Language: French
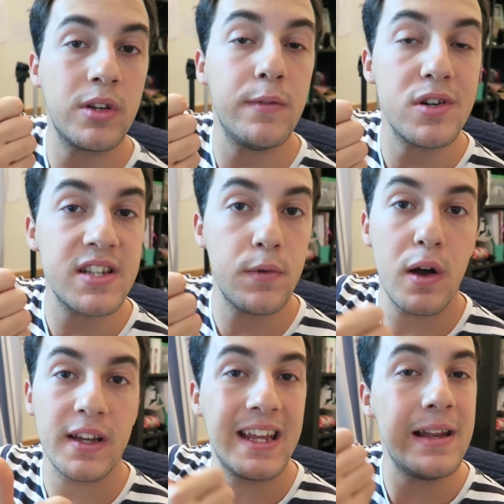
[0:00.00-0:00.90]
donc qui veulent
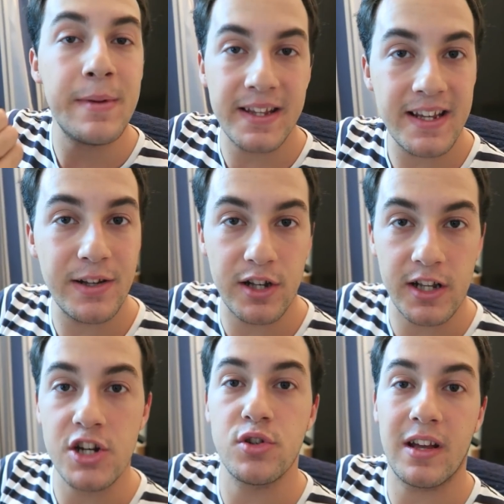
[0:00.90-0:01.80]
savoir quel est le matériel avec
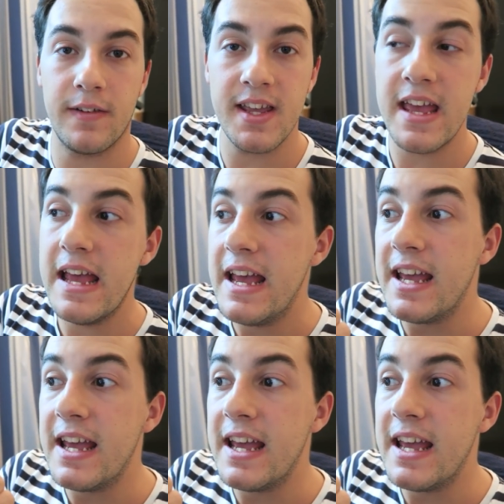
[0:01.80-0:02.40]
lequel je travaille.